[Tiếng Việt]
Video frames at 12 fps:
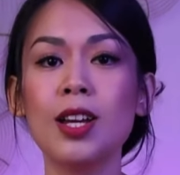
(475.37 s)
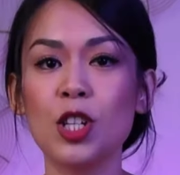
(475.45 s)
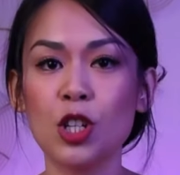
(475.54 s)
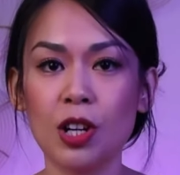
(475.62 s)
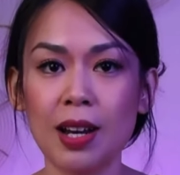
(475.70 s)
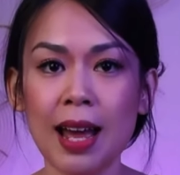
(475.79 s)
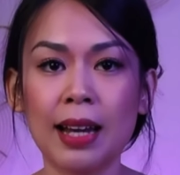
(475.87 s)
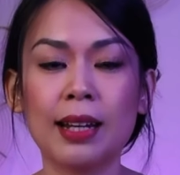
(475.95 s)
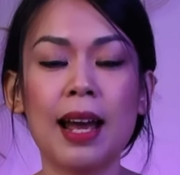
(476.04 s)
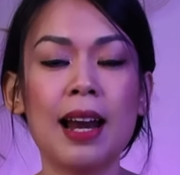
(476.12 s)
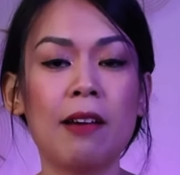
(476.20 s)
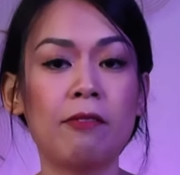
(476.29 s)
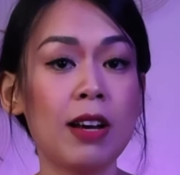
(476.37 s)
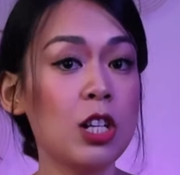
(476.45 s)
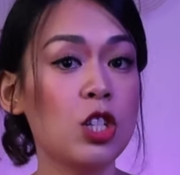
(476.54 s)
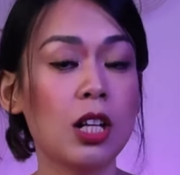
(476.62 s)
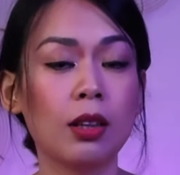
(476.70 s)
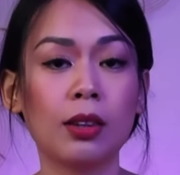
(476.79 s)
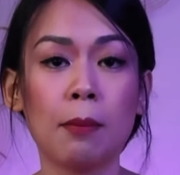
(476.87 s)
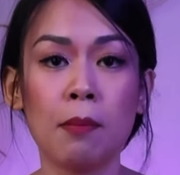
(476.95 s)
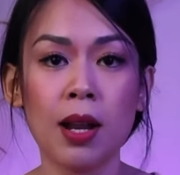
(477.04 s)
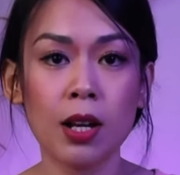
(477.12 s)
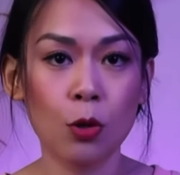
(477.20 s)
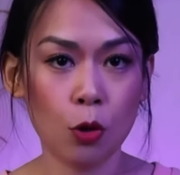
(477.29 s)
chữa lành hay là phát triển tâm
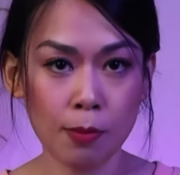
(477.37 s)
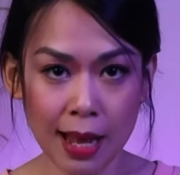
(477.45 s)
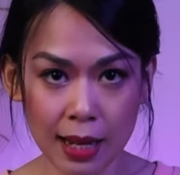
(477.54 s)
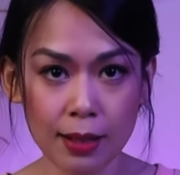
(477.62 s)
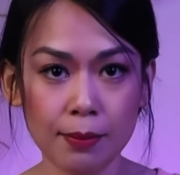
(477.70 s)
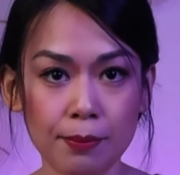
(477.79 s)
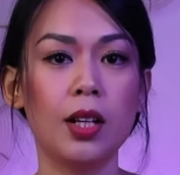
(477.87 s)
linh của bạn.